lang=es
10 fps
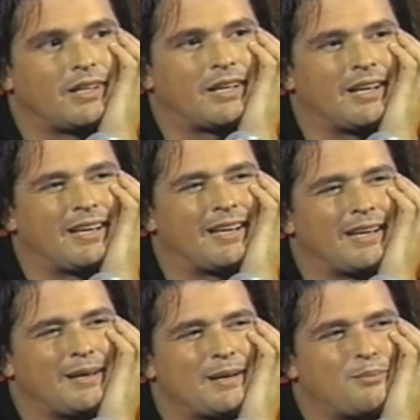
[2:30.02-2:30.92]

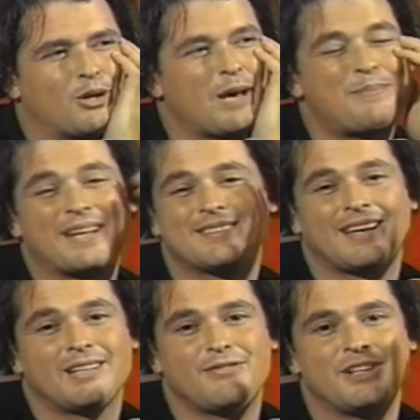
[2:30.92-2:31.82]
que pueda
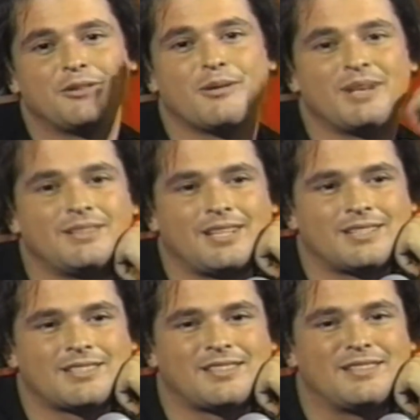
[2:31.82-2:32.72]
expresar definitivamente
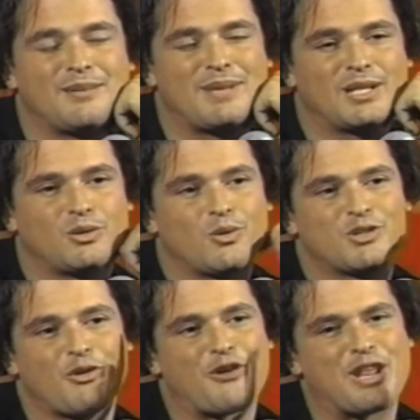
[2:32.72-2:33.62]
ese sentimiento o
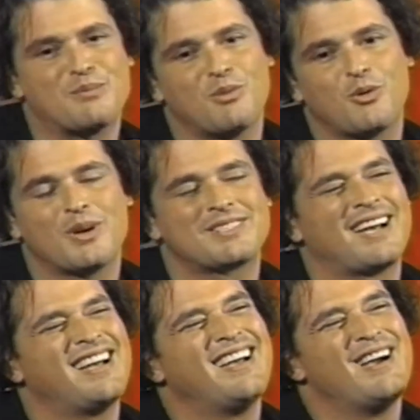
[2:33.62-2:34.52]
esos ritmos o
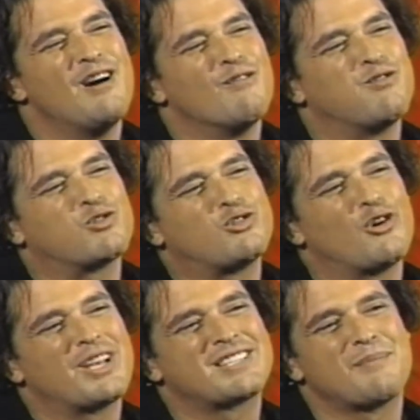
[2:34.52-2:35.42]
esa fusión
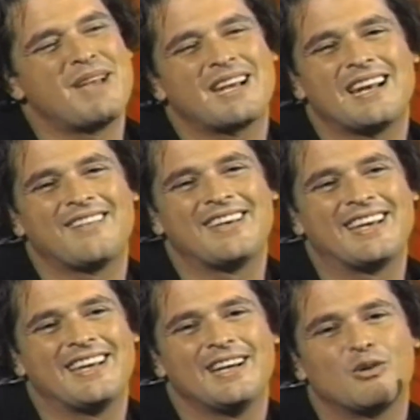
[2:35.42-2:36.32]
y esa mezcla
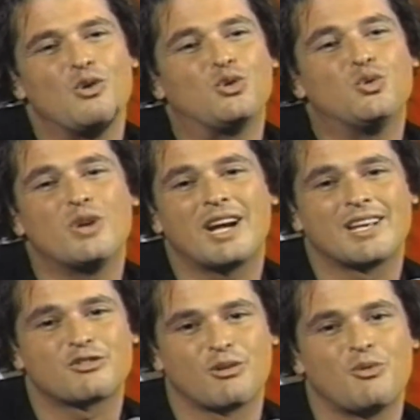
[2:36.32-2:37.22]
de culturas que
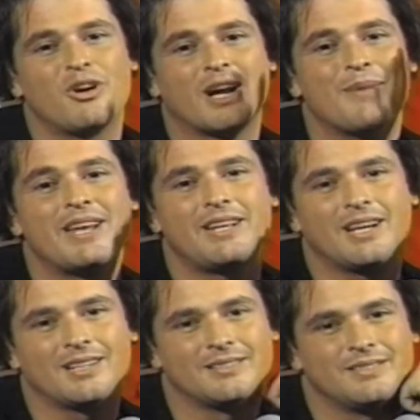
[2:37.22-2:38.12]
somos en América,